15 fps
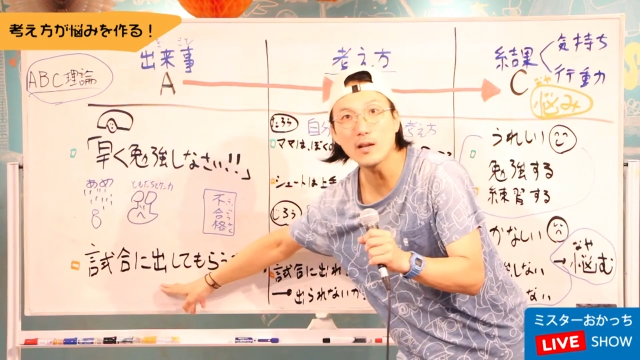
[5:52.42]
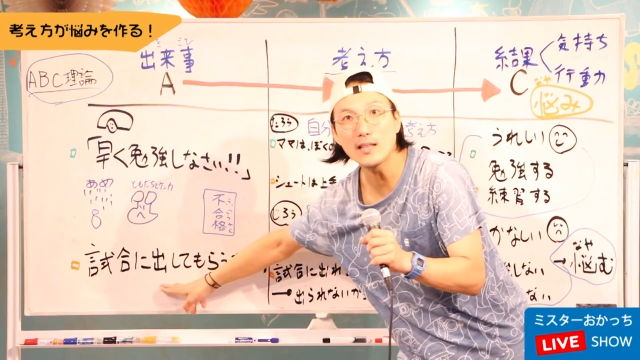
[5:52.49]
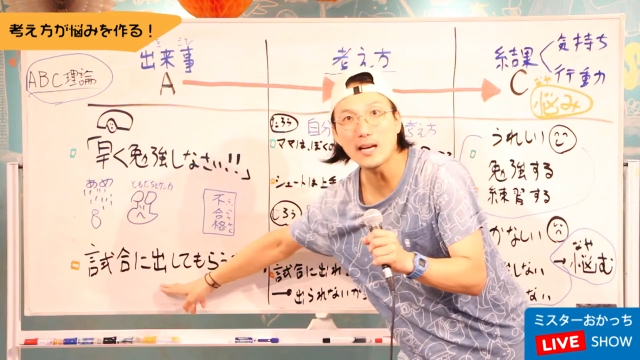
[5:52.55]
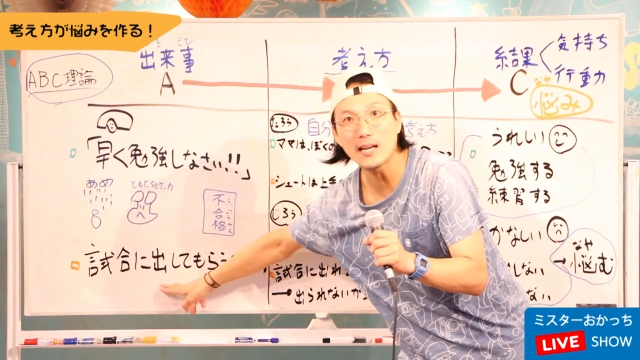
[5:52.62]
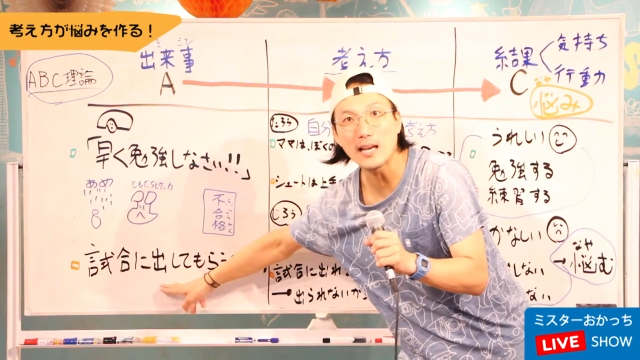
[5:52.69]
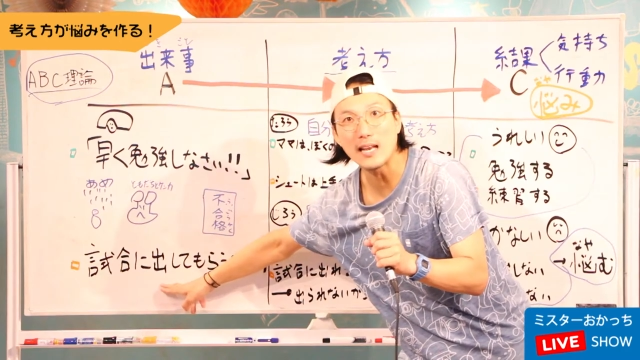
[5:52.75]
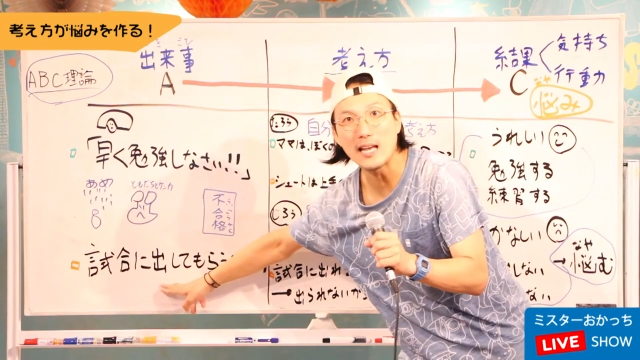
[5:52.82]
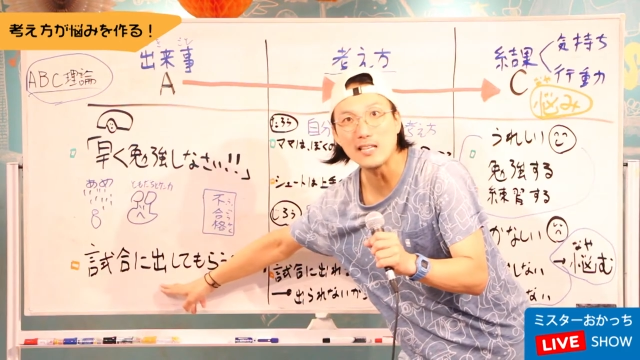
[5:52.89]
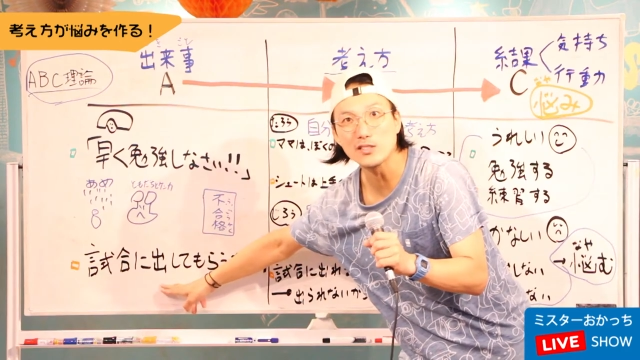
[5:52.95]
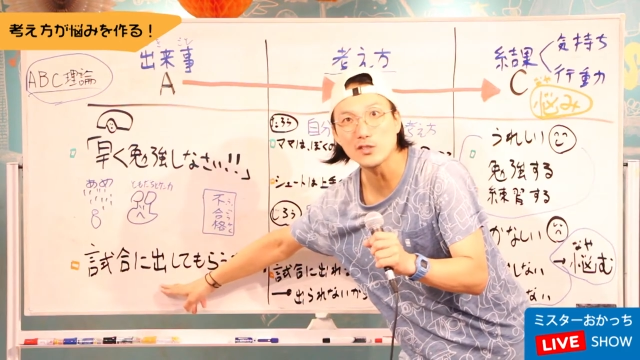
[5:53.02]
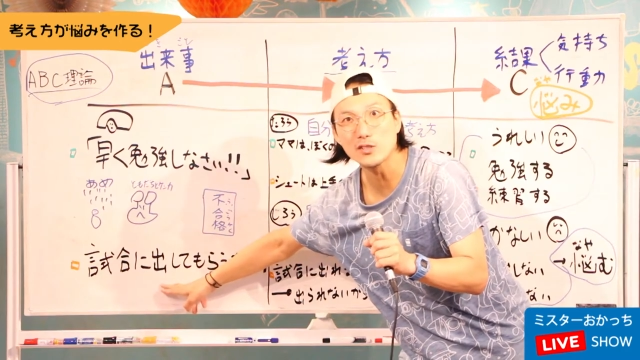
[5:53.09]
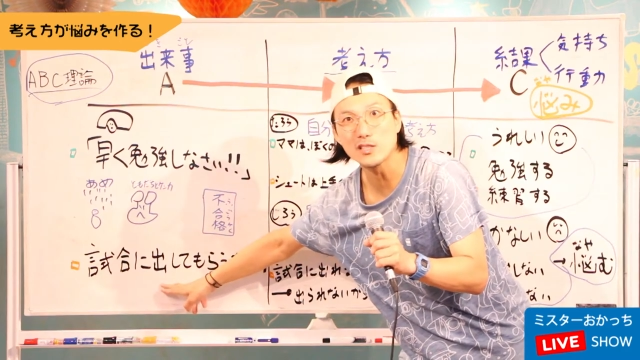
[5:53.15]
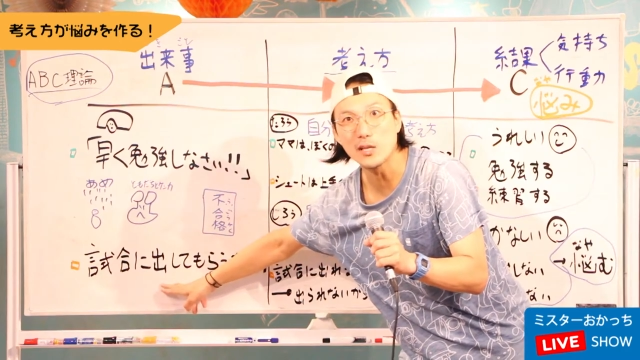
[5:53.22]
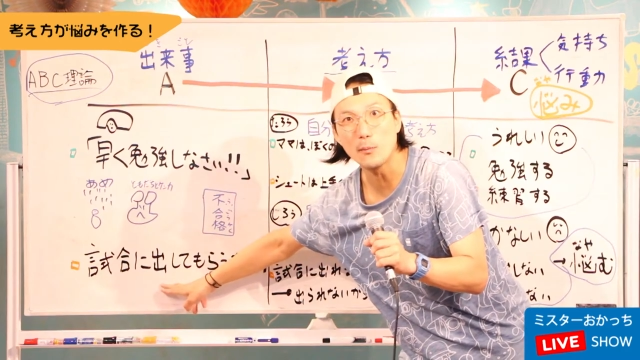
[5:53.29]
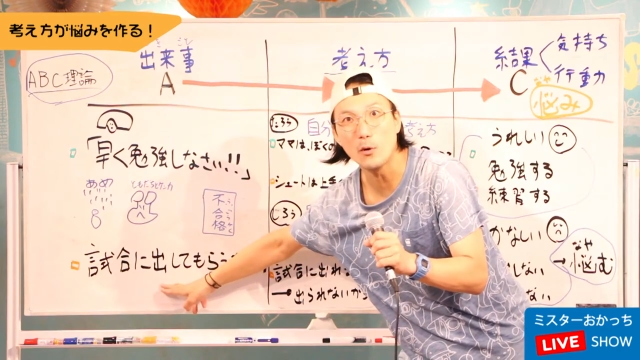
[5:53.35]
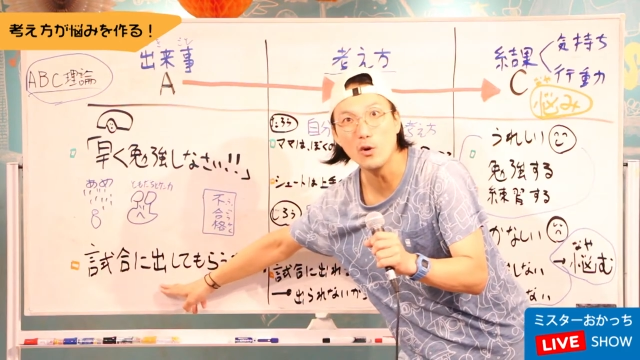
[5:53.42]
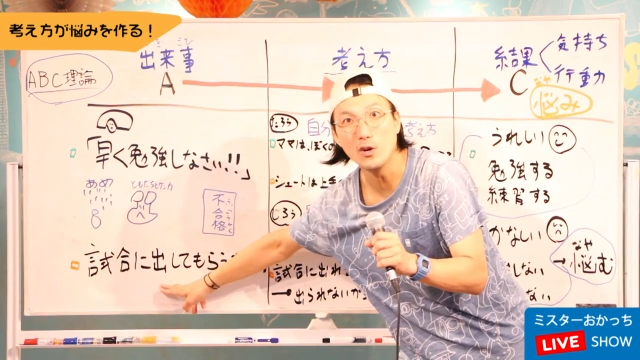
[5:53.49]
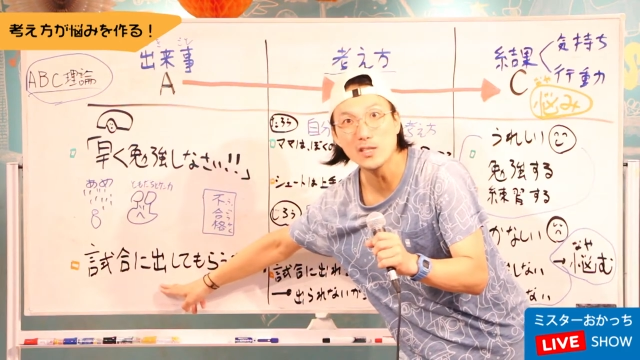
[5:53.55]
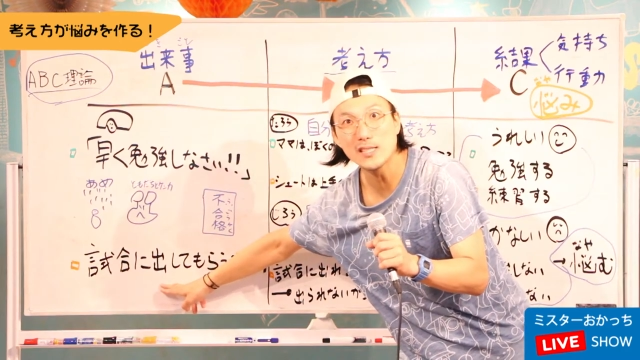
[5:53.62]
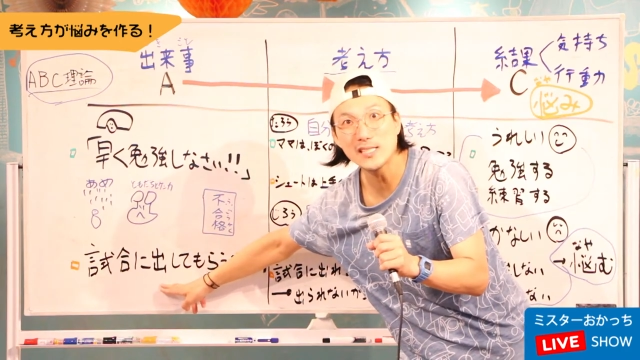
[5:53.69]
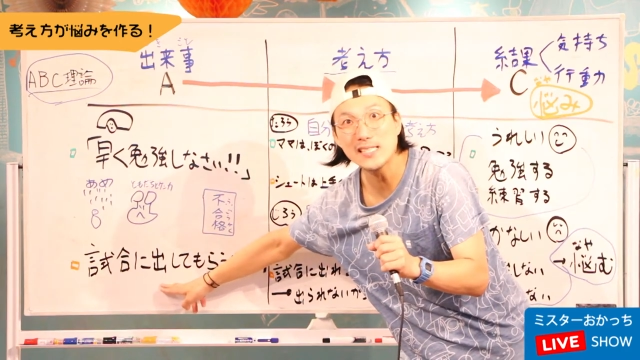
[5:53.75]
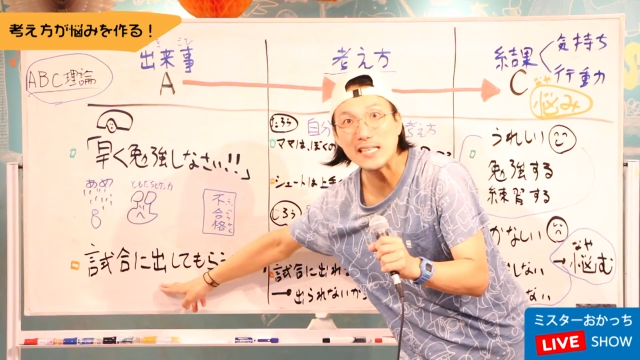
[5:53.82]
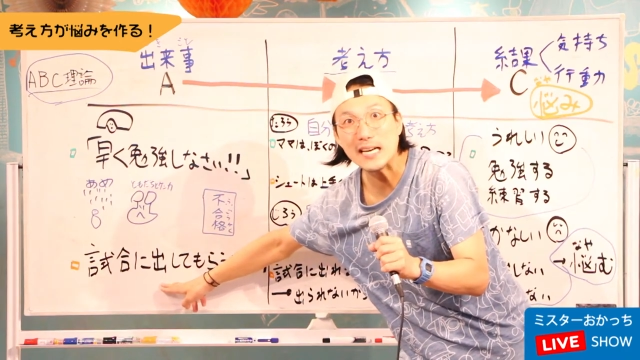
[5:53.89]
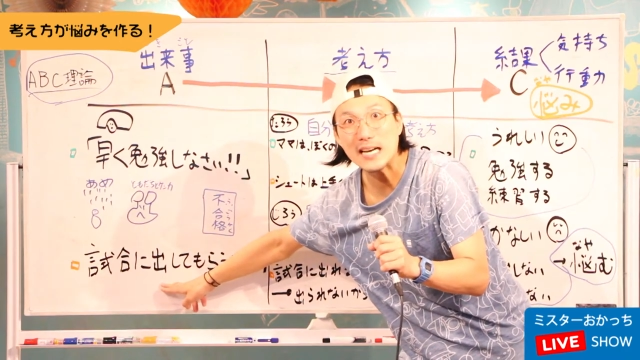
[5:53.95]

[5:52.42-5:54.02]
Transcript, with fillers: れだけ練習しても試